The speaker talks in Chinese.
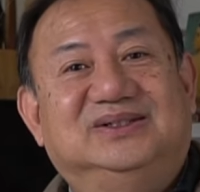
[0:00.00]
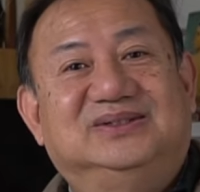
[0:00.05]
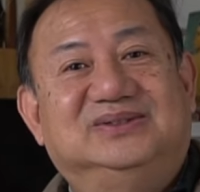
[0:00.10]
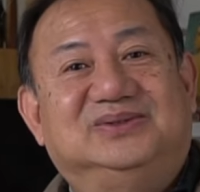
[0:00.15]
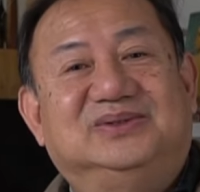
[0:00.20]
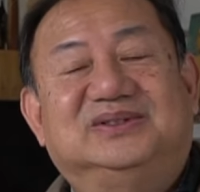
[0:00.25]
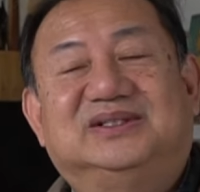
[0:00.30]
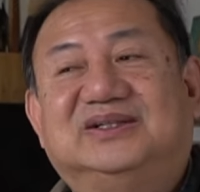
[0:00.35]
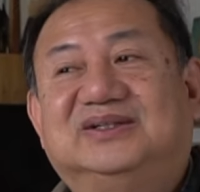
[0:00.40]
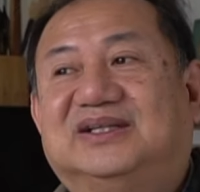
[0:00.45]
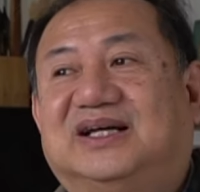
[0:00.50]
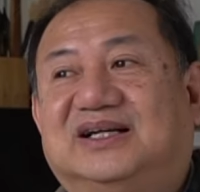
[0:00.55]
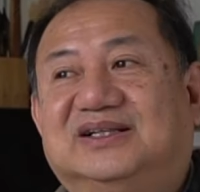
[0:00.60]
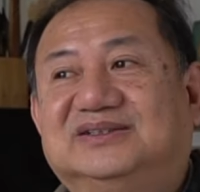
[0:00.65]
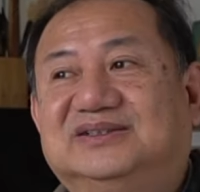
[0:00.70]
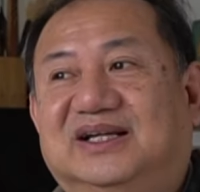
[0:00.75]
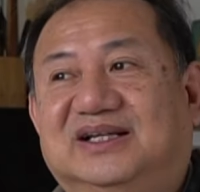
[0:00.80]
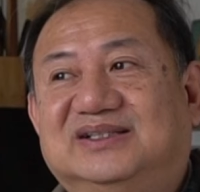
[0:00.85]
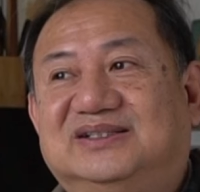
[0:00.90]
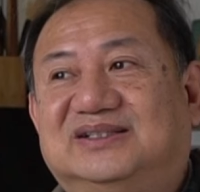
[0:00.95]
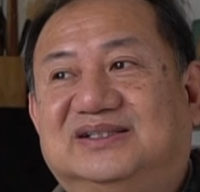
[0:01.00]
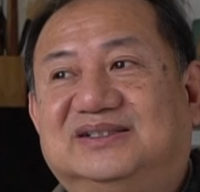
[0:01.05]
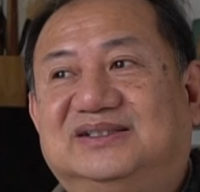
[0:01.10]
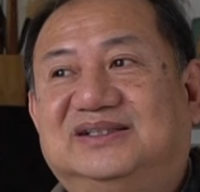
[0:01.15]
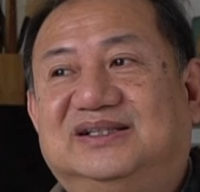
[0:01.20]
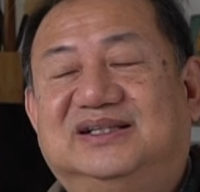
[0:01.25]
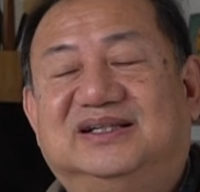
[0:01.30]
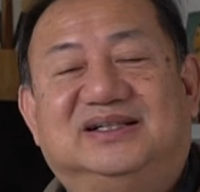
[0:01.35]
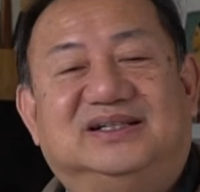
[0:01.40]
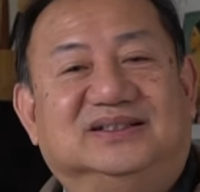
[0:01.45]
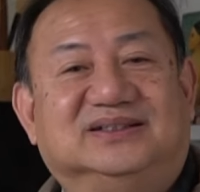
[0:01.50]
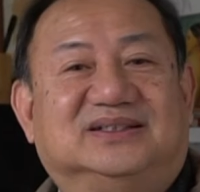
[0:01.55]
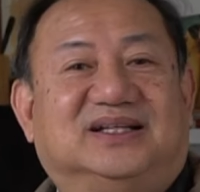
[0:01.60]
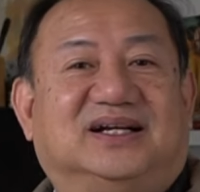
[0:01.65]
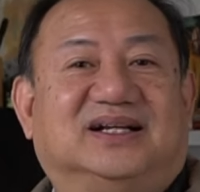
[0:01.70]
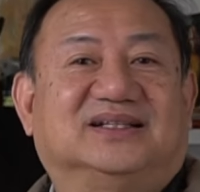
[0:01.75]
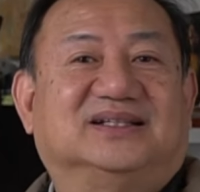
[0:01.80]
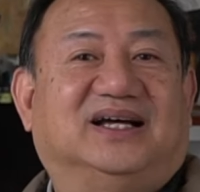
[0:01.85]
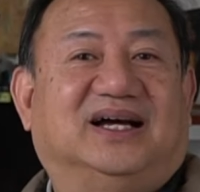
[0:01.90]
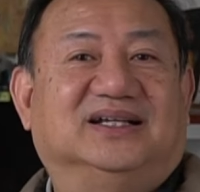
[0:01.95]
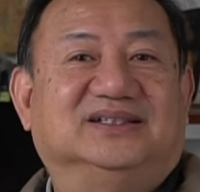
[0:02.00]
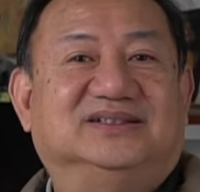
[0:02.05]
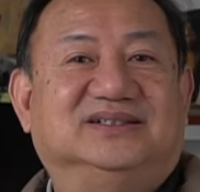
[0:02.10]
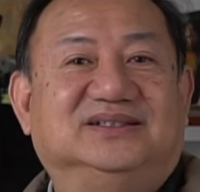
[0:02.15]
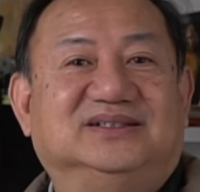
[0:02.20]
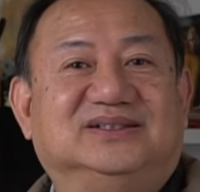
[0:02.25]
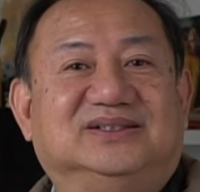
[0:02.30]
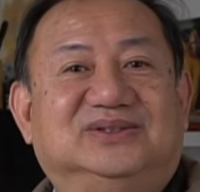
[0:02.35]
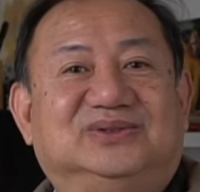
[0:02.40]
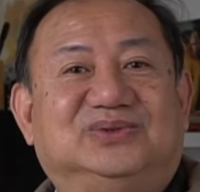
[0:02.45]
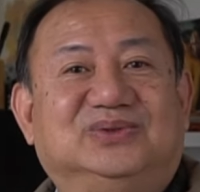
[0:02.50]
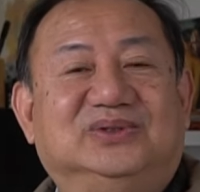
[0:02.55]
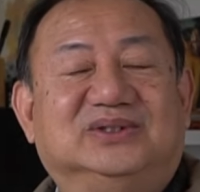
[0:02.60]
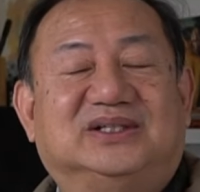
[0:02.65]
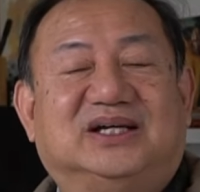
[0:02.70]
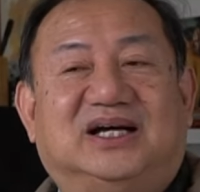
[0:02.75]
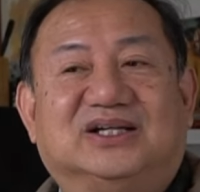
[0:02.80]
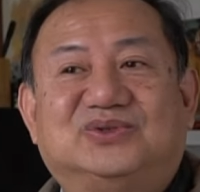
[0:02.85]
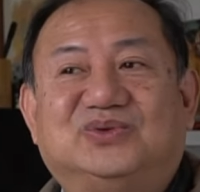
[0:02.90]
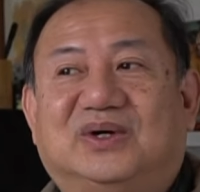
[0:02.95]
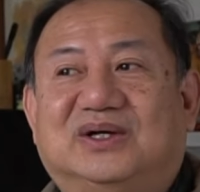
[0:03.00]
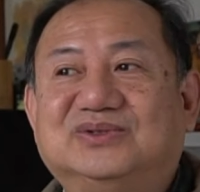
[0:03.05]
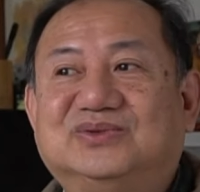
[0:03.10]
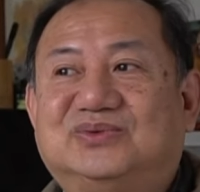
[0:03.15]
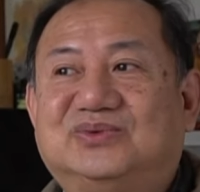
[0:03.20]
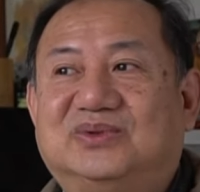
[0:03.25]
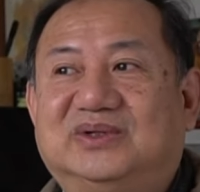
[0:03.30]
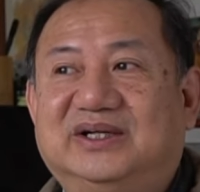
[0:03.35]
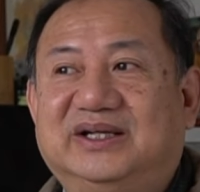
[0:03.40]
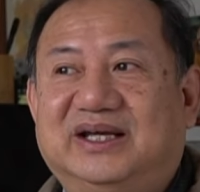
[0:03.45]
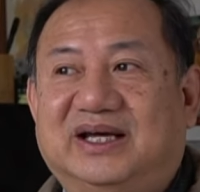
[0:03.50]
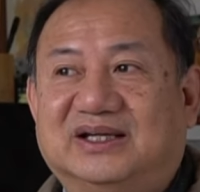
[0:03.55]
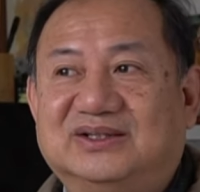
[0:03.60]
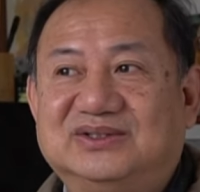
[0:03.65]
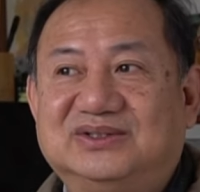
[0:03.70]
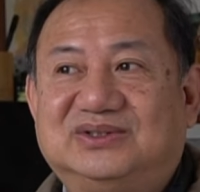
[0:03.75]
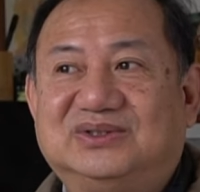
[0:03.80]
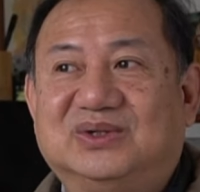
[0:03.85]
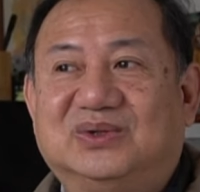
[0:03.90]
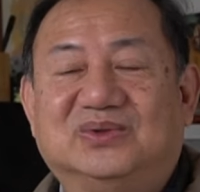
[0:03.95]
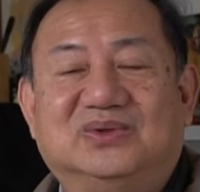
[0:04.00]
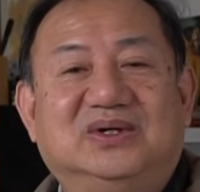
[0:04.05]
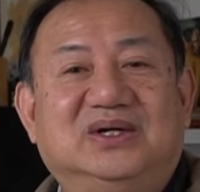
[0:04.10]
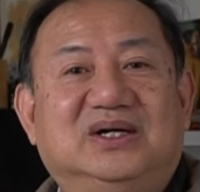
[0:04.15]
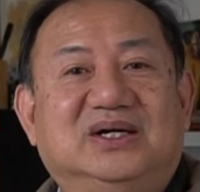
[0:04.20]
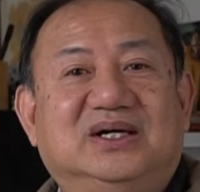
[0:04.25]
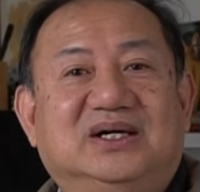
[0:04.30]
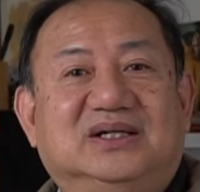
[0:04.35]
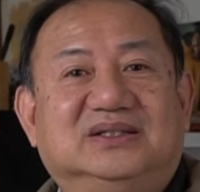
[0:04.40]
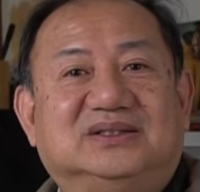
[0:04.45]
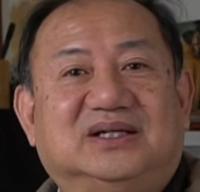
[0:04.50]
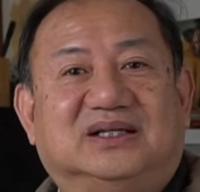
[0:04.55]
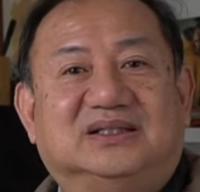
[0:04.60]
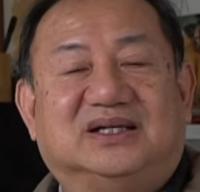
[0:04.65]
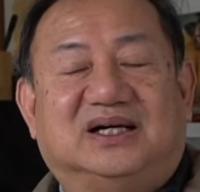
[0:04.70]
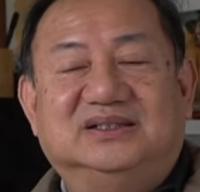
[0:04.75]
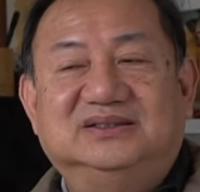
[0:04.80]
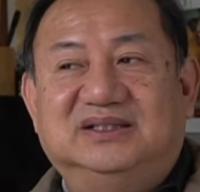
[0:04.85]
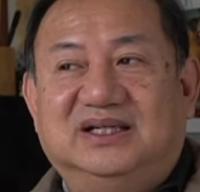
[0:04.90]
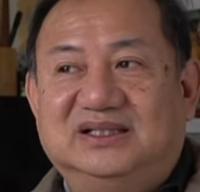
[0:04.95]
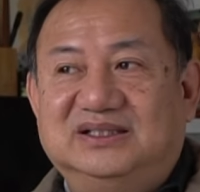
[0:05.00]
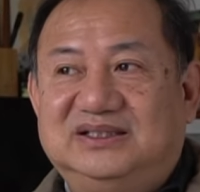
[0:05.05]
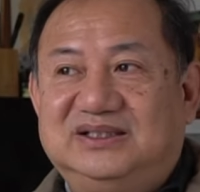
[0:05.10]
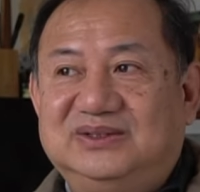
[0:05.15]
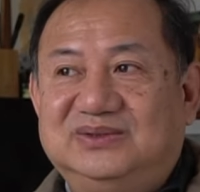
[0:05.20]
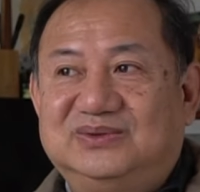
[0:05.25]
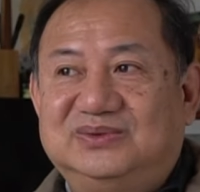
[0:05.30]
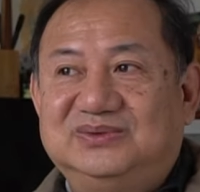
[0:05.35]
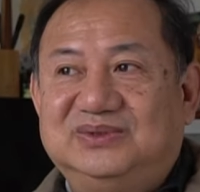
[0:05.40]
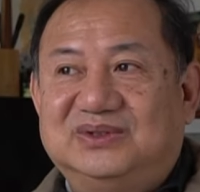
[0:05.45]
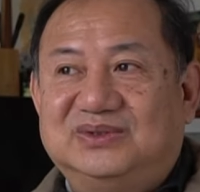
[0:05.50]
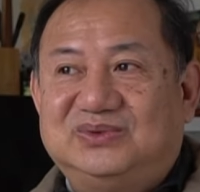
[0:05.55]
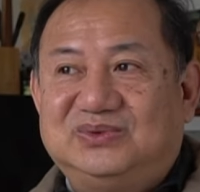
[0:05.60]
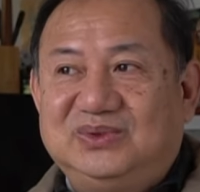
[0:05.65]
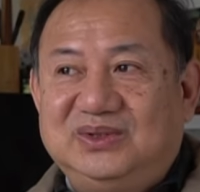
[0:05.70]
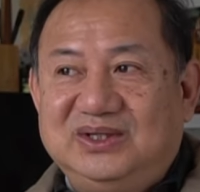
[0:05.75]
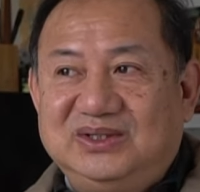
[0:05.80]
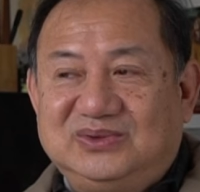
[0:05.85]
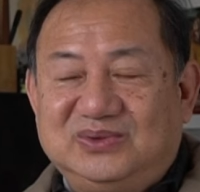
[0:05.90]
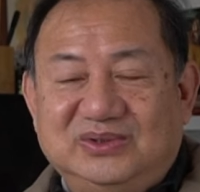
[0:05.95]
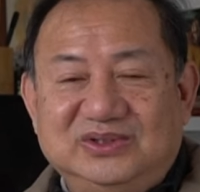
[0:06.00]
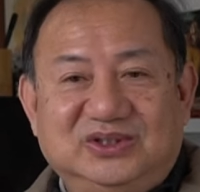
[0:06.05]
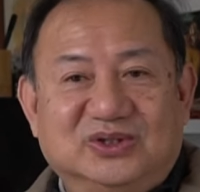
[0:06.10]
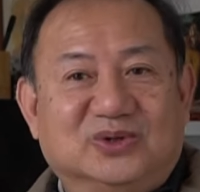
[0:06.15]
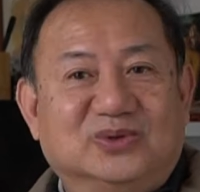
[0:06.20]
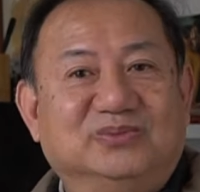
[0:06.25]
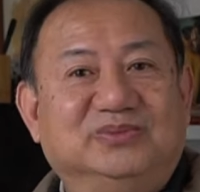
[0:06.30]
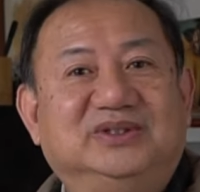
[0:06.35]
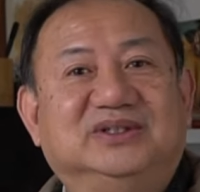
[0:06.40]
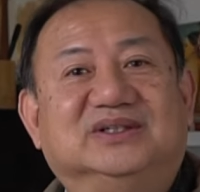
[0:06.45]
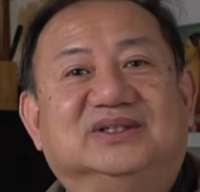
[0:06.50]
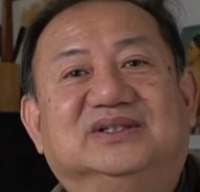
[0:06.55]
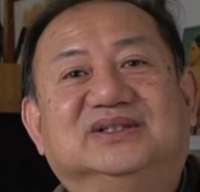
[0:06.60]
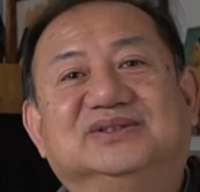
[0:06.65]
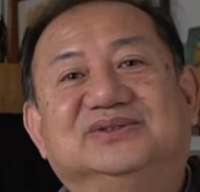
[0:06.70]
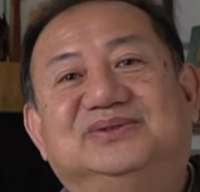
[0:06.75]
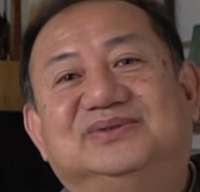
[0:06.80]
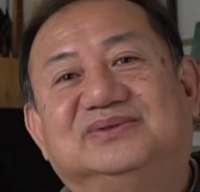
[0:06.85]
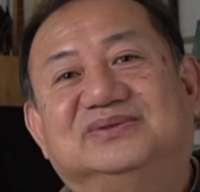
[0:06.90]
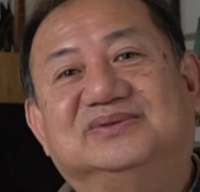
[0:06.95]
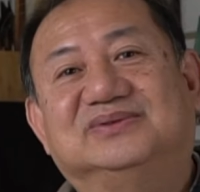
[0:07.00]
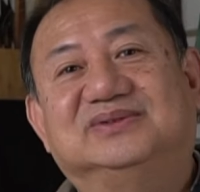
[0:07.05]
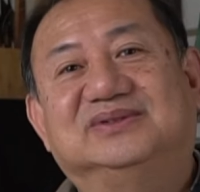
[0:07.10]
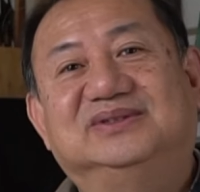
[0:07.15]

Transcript: 以对他的人生是一个很大的打击。所以，他创作了两首在他人生中间最最有名的歌曲。